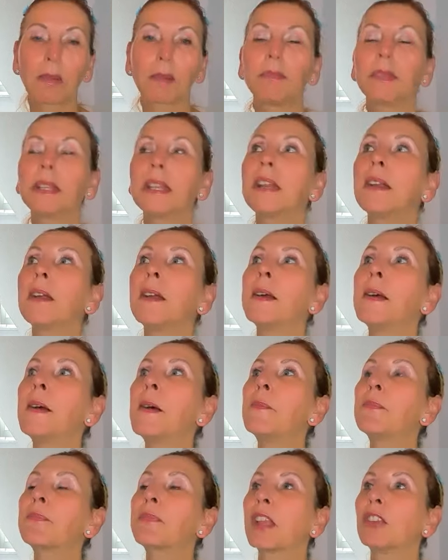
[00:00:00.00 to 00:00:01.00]
Packpapier,
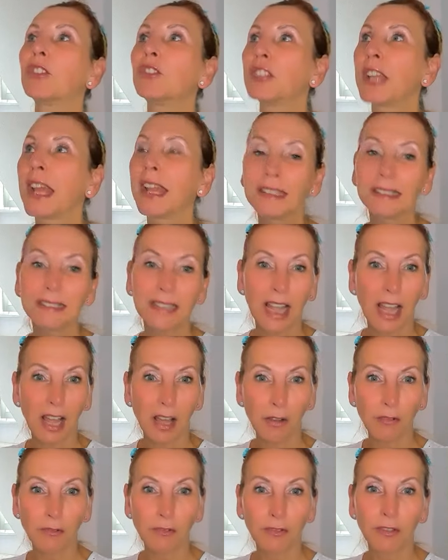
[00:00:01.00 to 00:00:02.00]
stand
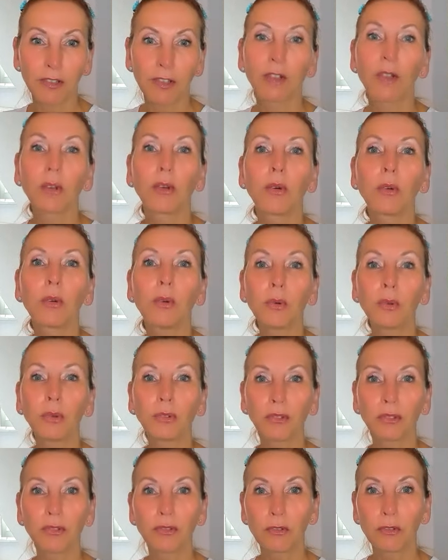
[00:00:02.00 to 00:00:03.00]
drauf
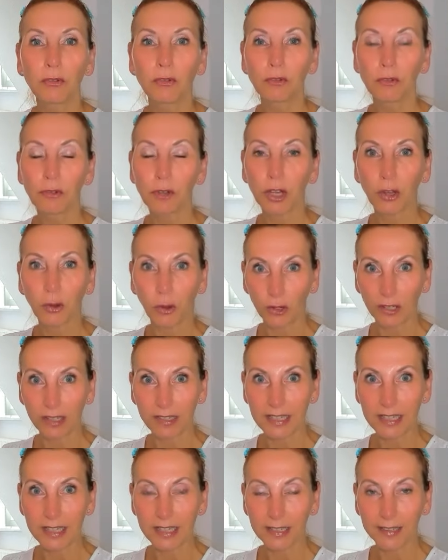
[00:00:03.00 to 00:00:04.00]
Rosen für
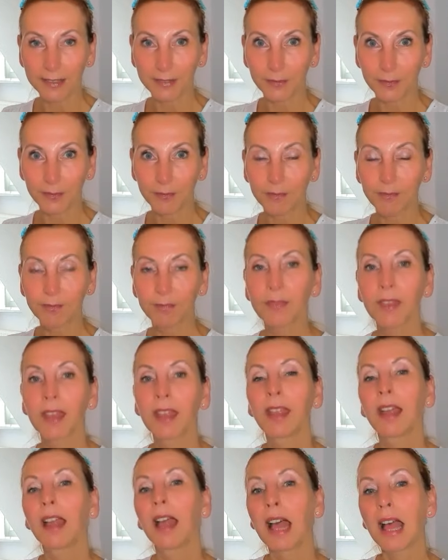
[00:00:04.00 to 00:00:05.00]
Göttinnen.
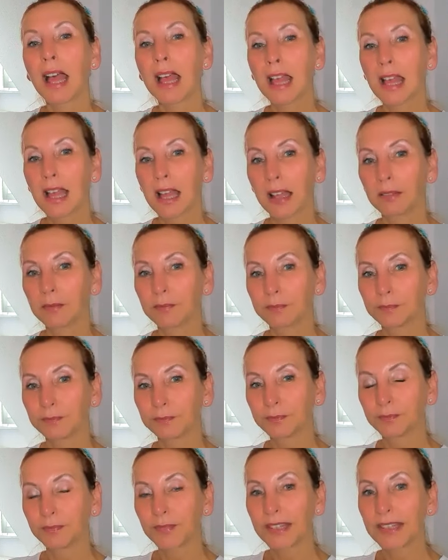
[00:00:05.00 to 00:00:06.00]
Ah,
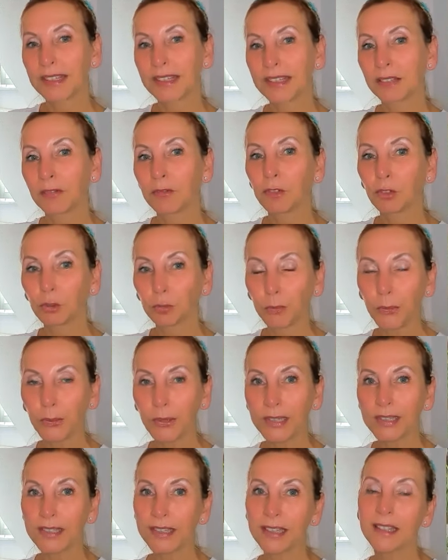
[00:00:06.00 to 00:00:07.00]
ich
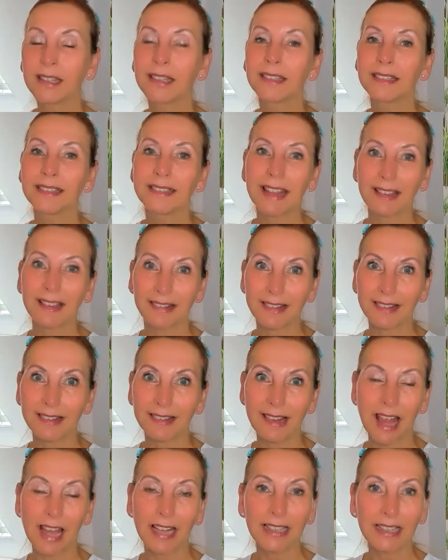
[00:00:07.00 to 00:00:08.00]
spürte, das
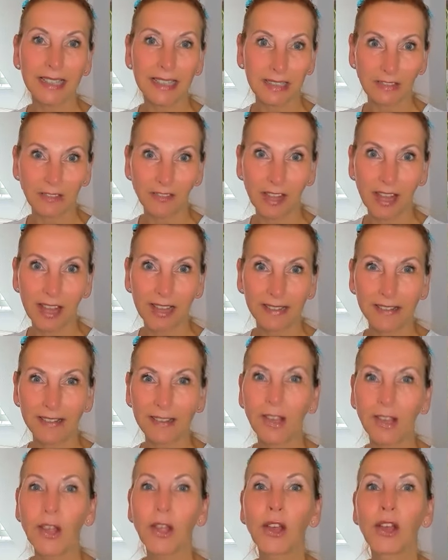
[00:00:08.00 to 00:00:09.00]
ist ein
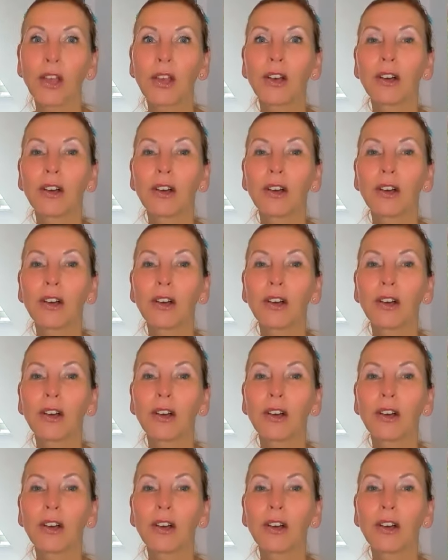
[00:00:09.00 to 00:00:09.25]
Hinweis.